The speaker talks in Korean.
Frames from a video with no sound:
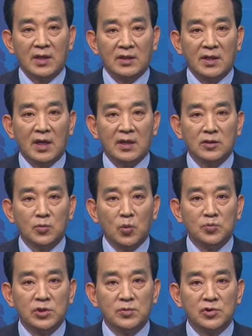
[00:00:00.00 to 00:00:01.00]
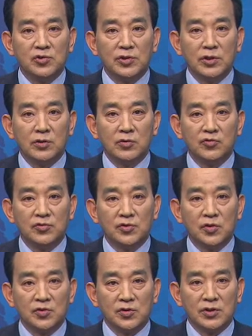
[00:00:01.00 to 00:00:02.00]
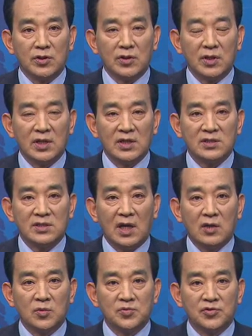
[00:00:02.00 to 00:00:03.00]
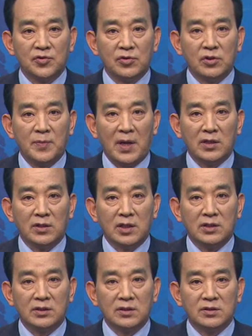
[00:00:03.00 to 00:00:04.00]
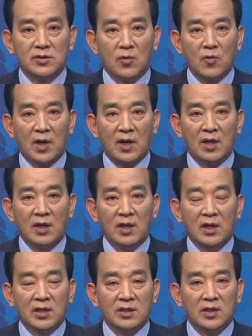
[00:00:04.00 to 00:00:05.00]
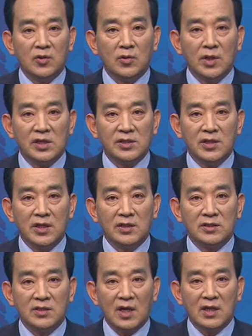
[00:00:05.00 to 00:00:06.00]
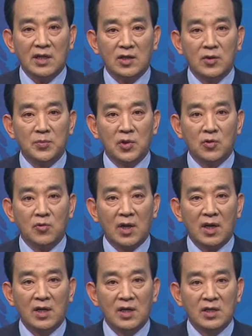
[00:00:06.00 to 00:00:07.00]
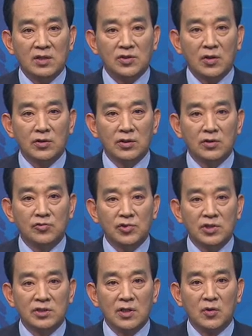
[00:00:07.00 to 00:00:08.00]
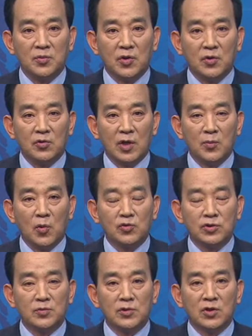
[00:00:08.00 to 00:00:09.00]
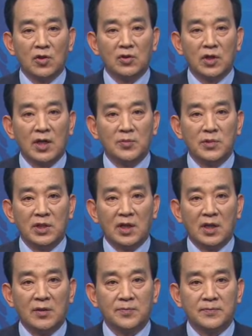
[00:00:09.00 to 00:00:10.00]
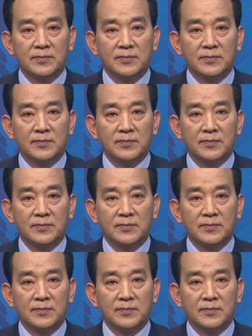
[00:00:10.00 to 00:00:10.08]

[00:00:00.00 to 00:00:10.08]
대학은 몸집을 줄이는 구조조정, 산업 수요를 반영하는 특성화, 그리고 내실에 있는 산학협력과 청년 취창업 교육에 목숨을 걸어야 합니다.